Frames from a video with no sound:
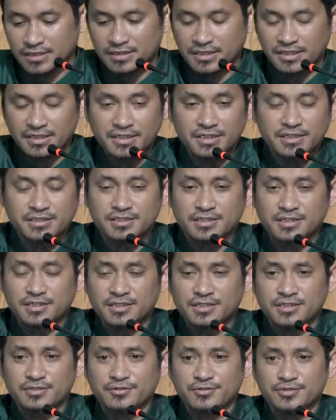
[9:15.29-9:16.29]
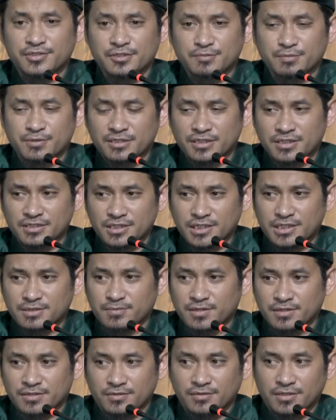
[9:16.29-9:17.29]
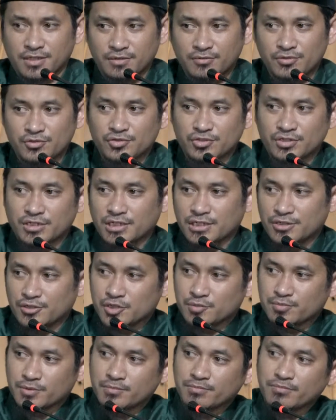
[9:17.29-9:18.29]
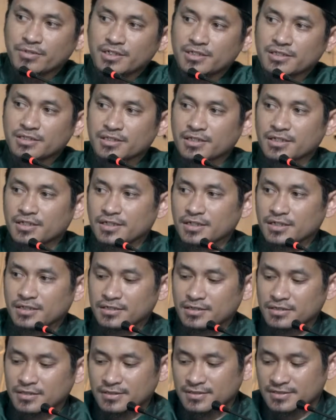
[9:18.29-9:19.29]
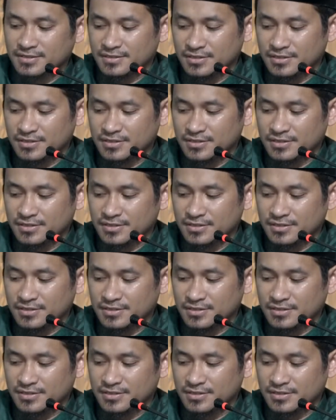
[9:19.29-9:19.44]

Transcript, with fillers: Jadi ini sekaligus pernyataan Imam Tohawi sekaligus membantah